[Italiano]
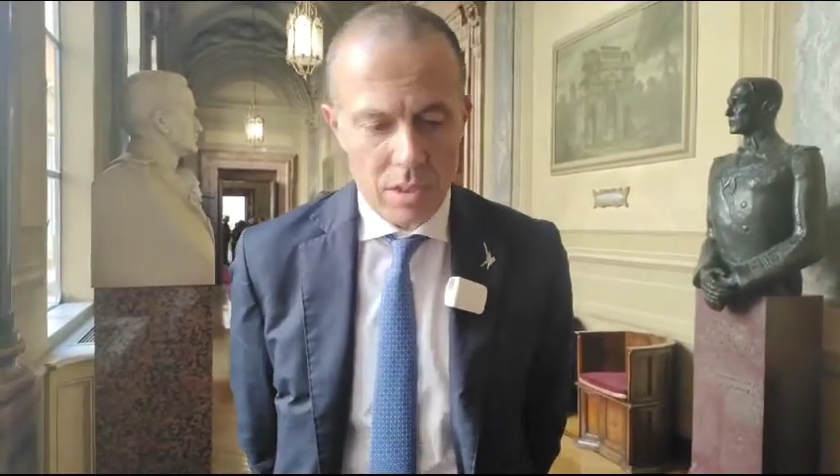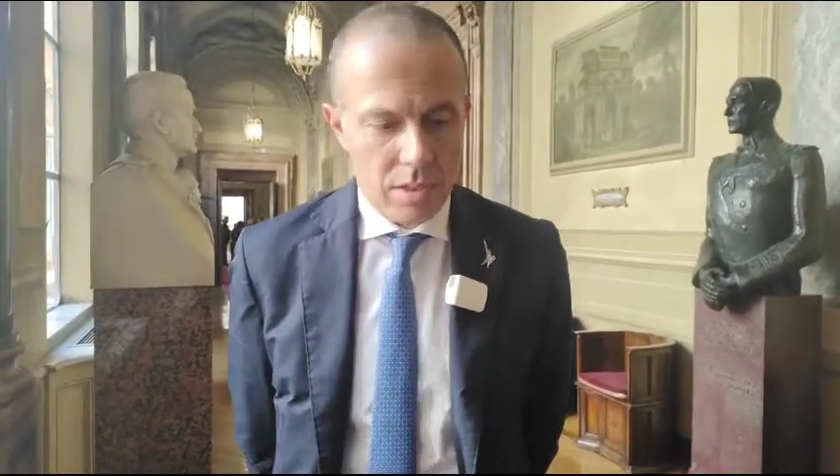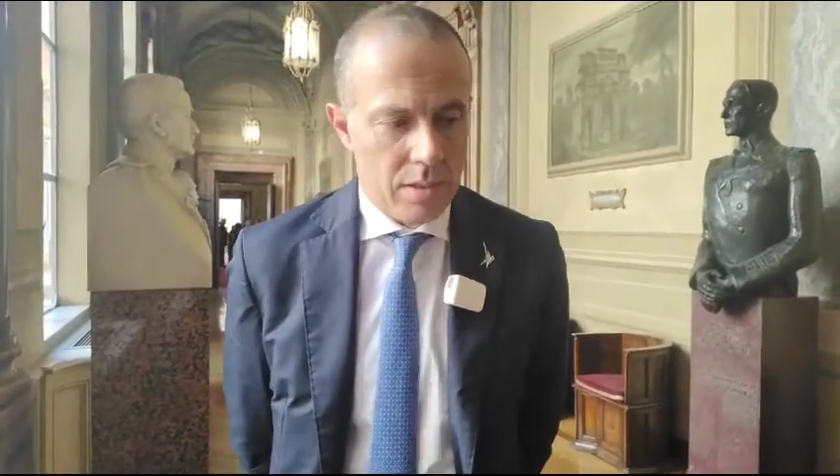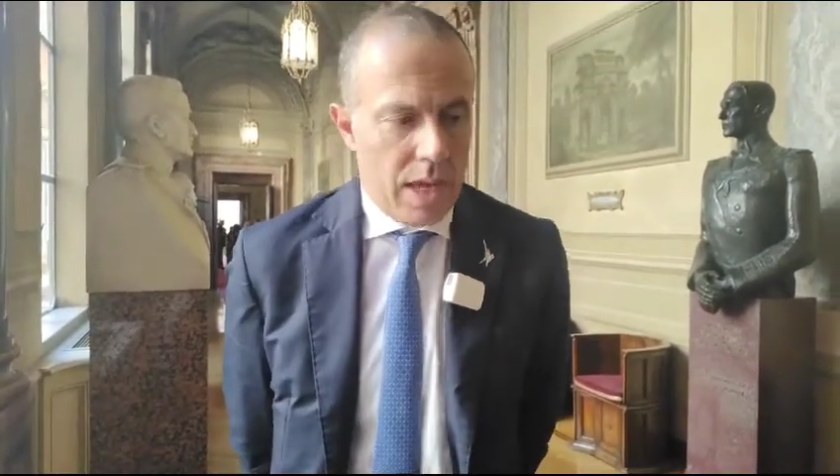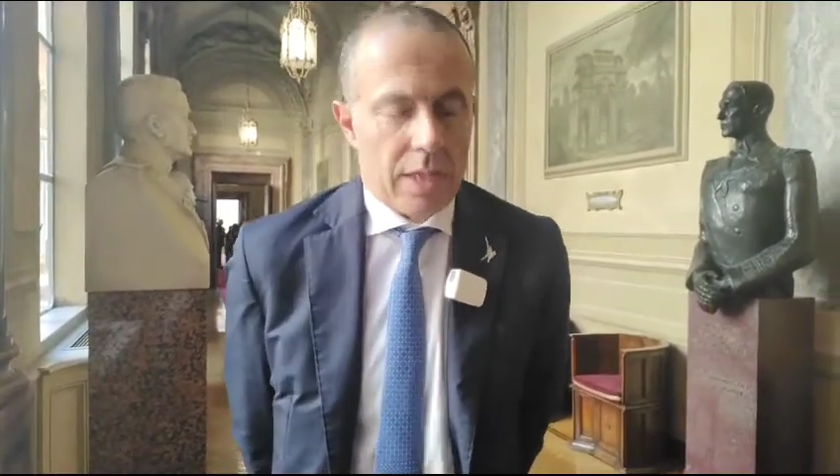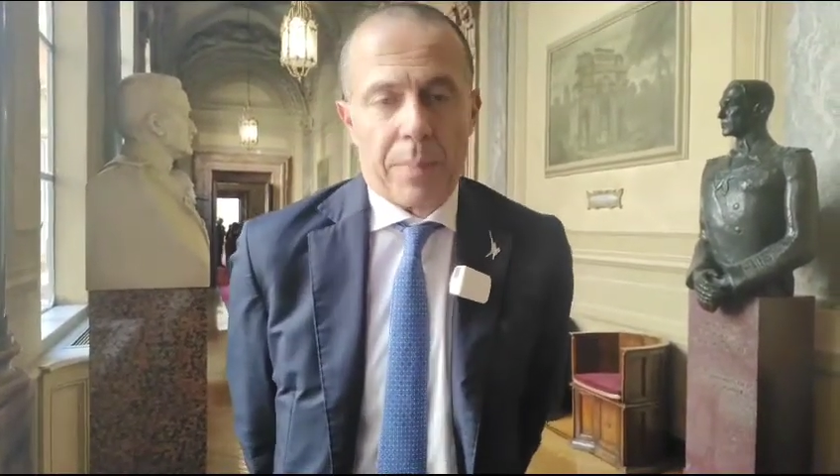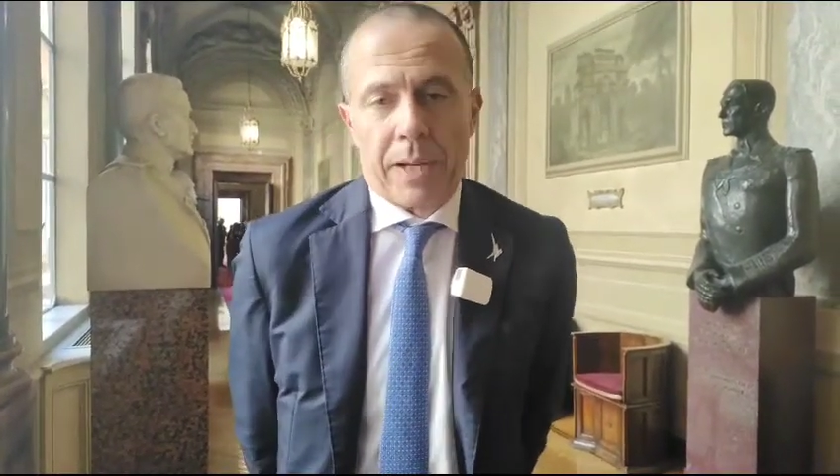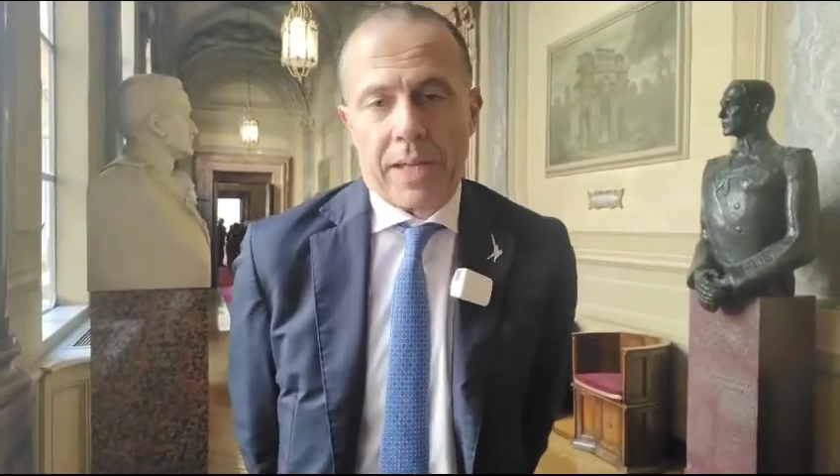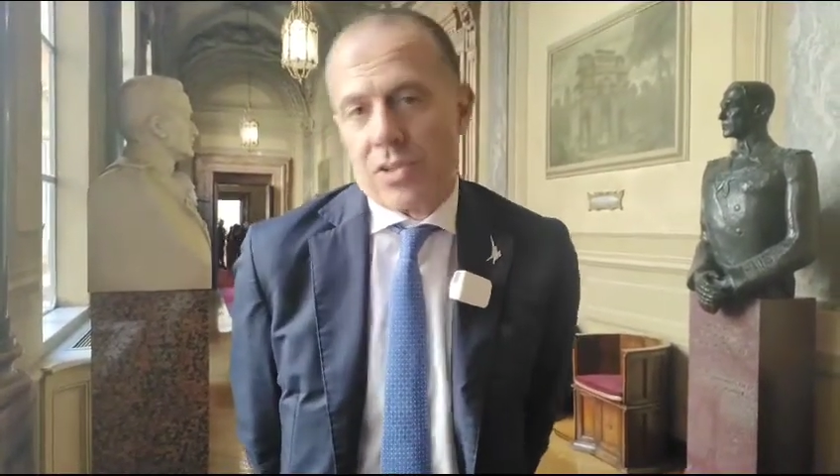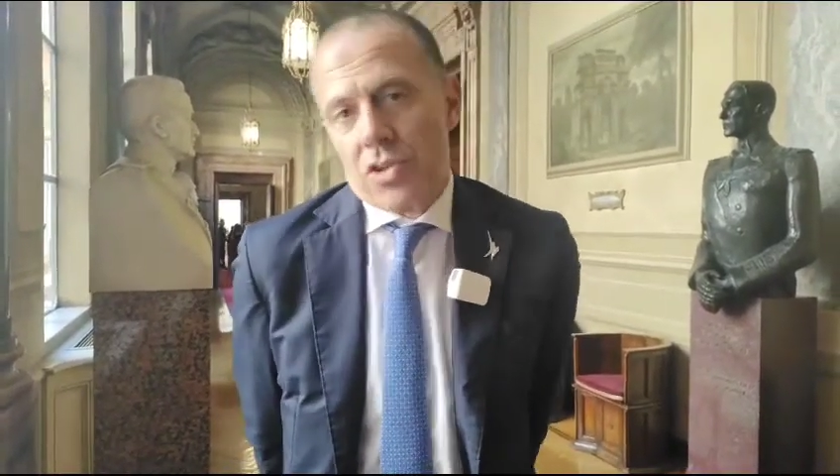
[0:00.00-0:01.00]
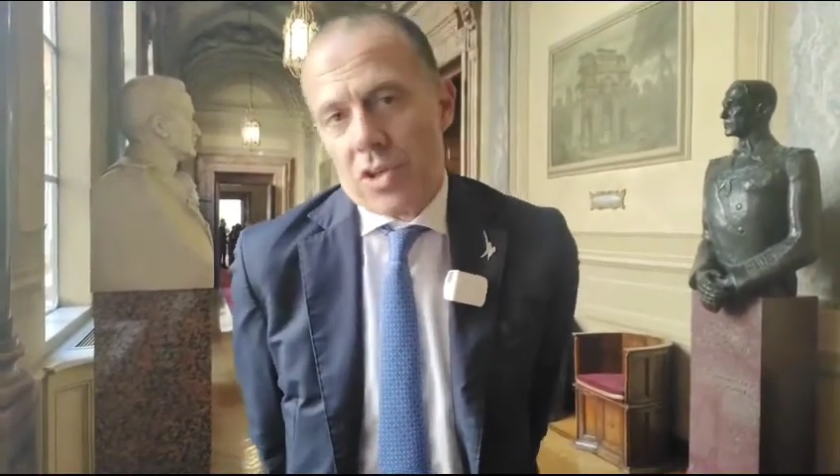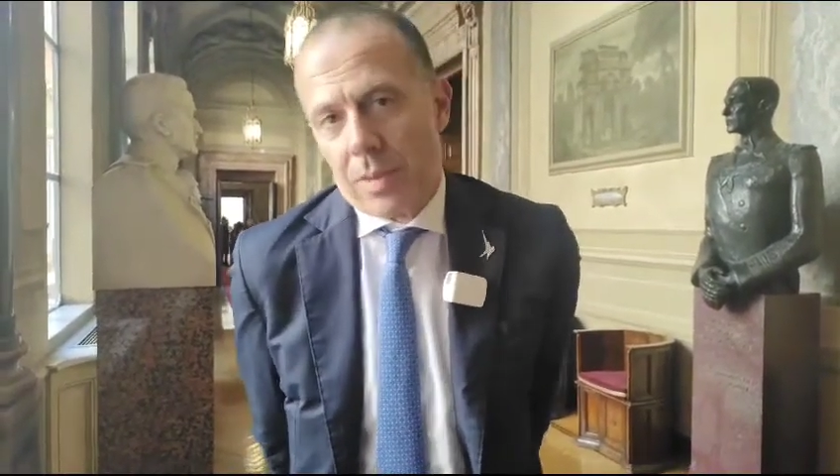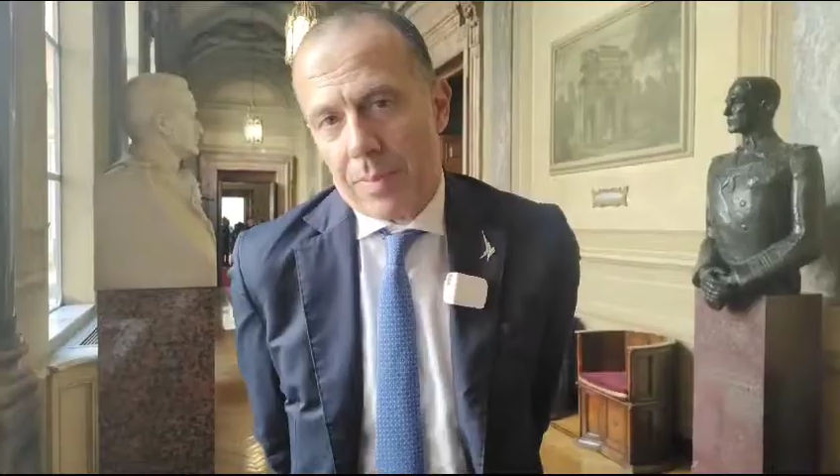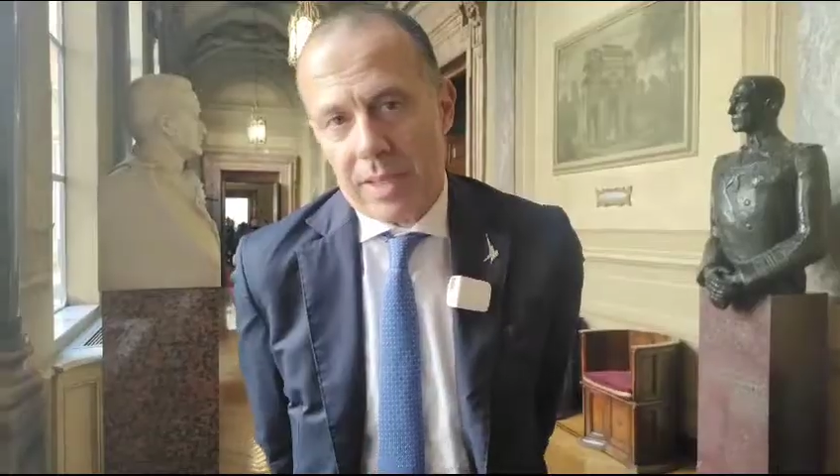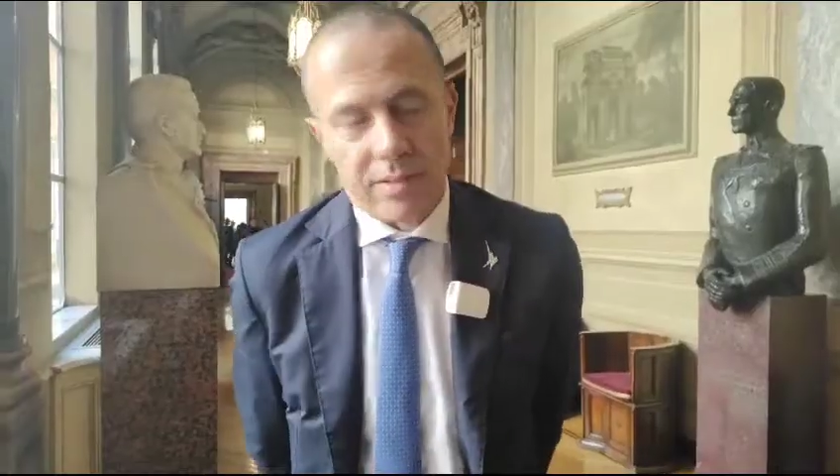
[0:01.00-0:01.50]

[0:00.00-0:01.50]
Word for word: anche perché sinceramente